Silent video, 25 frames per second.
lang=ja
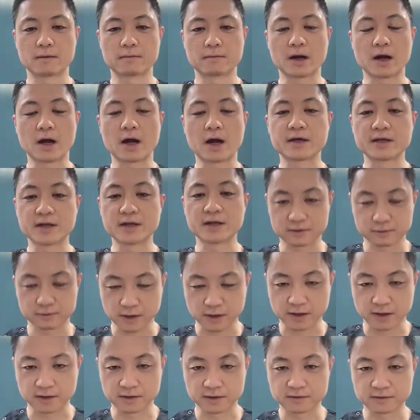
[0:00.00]
まあ、吐き出す
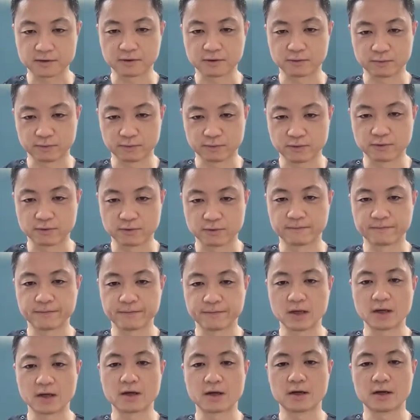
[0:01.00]
わけですけども、え
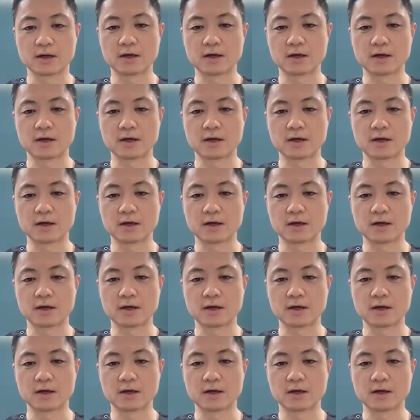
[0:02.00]
え、